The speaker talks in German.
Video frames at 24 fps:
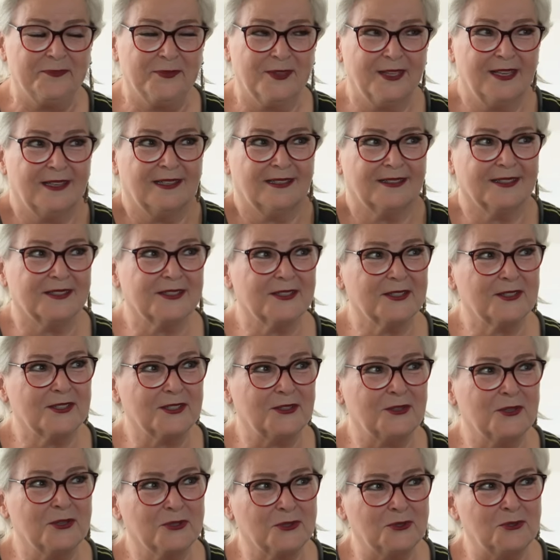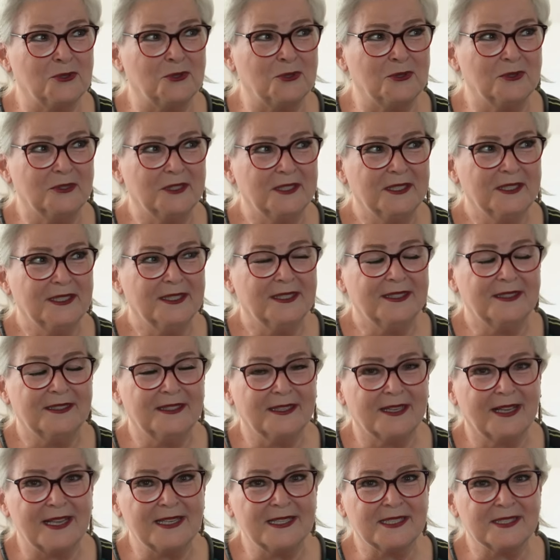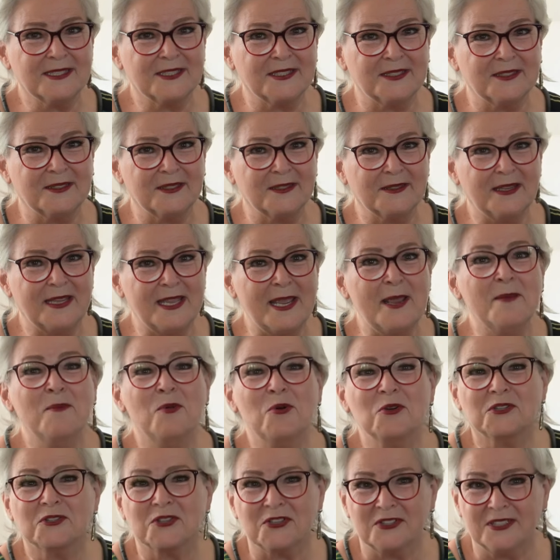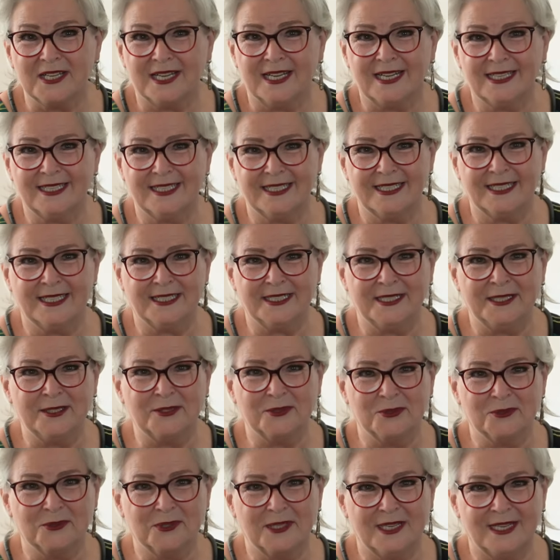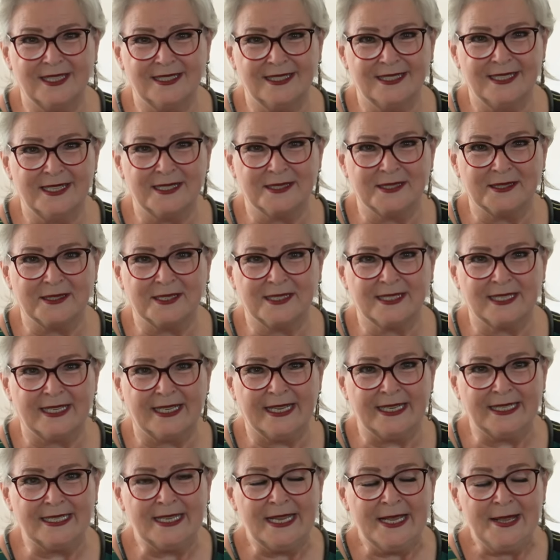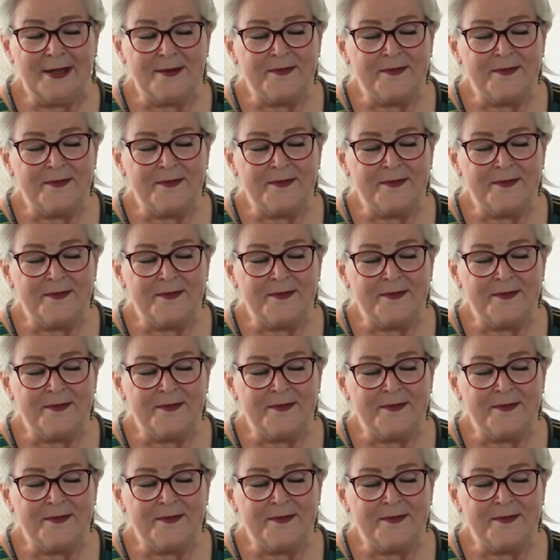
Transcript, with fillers: Ja, das ist auch so eine ganz emotionale Erinnerung an diese Zeit.